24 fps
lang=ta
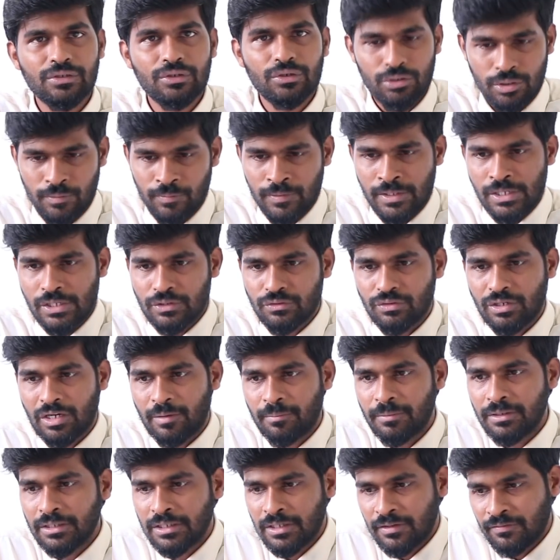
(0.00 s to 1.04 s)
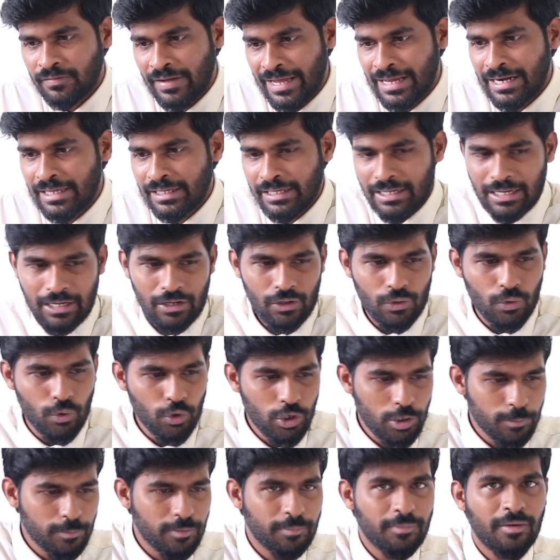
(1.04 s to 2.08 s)
இருக்கிறோம் ஸோ நம்மளுக்கு வேலையாக
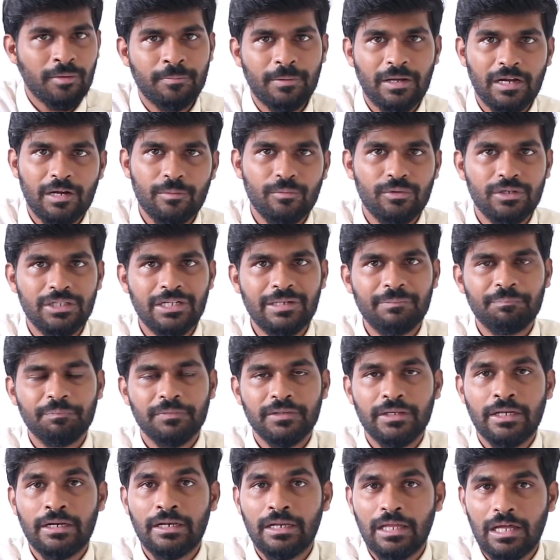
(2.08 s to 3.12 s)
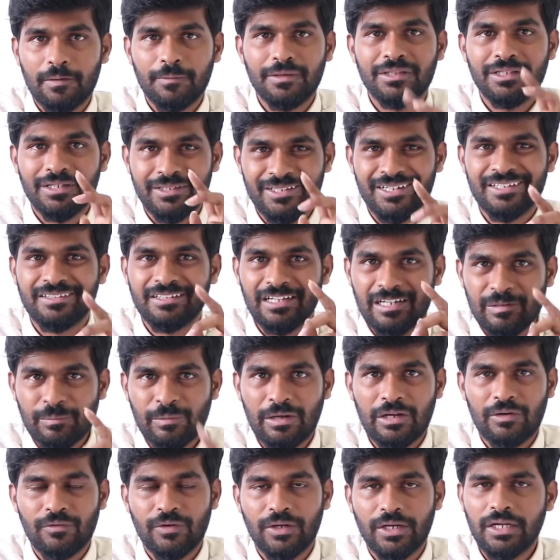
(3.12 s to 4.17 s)
குடும்பமாக பார்க்க முடியுது எல்லாருமே இந்த இடத்துல
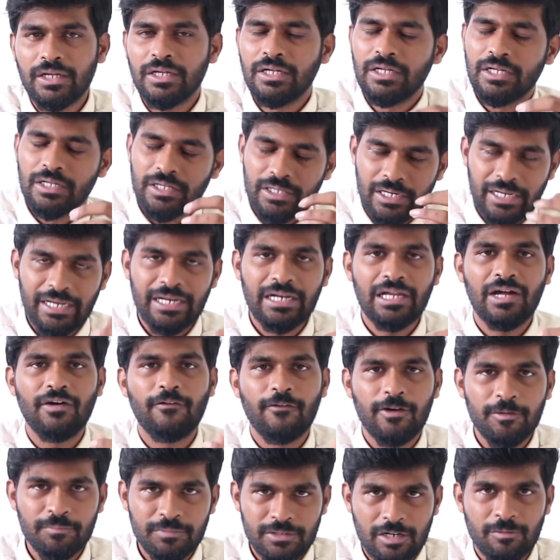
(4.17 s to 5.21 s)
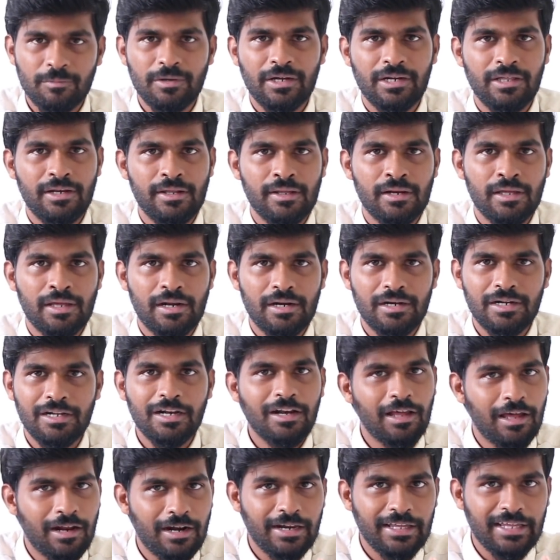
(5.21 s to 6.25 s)
தடுமாறுவாங்க ரெய்னா அவர்களும் தடுமாறிடுறாருன்னு
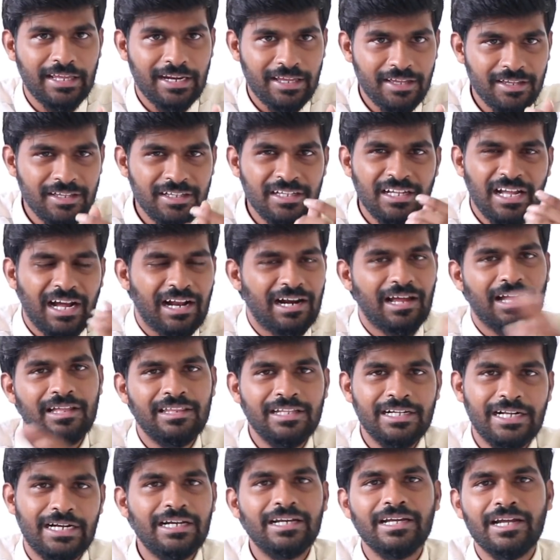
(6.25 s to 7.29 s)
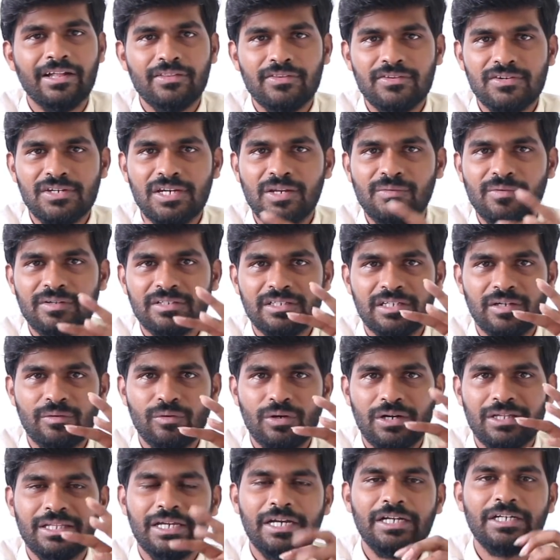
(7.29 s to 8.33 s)
நான் நினைக்கிறேன் ஆனால் அதுக்கடையில் எம் ஸ்ரீனிவாசன்
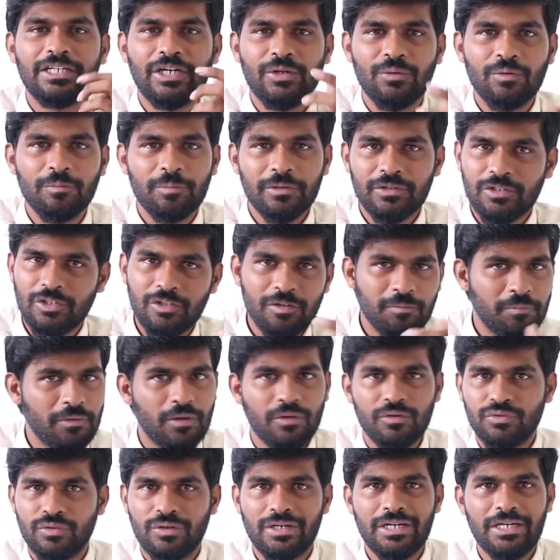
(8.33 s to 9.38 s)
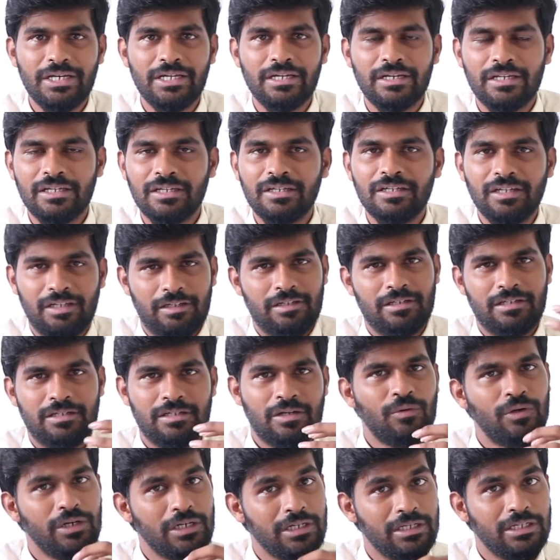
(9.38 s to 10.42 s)
அவரோட அந்த இன்டர்வியூ பற்றியும் இப்போ அவர் சொல்லிட்டாரு
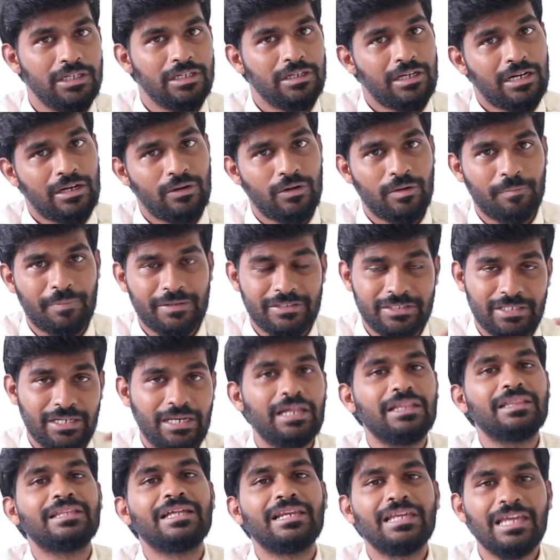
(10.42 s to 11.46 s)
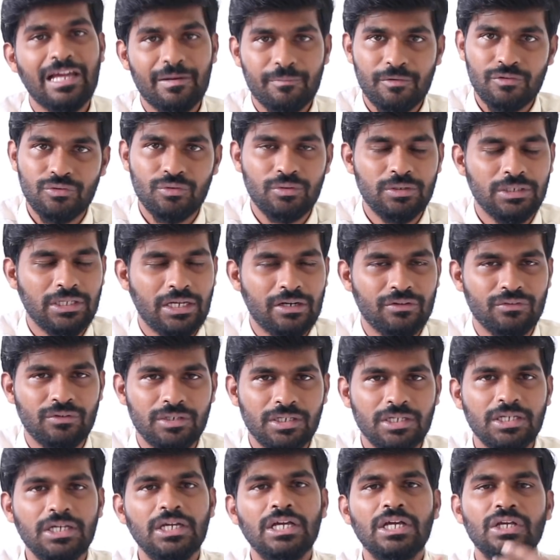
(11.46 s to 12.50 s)
அவருக்கு என்னோட பிரச்சனைகள்லாம் தெரியாமல் சொல்லிட்டாருன்னு
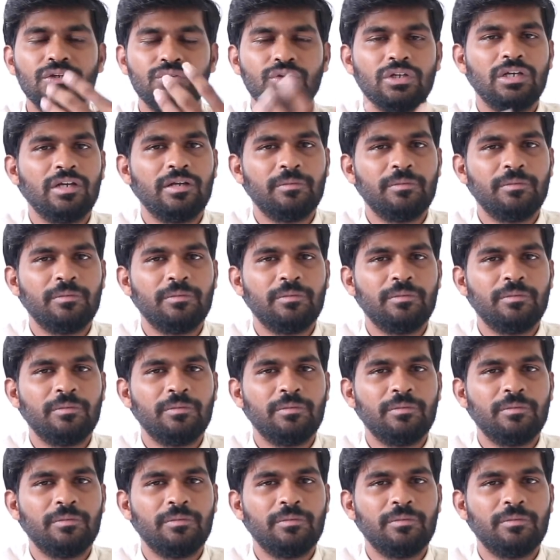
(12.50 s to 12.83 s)
சொல்லிட்டு ஸோ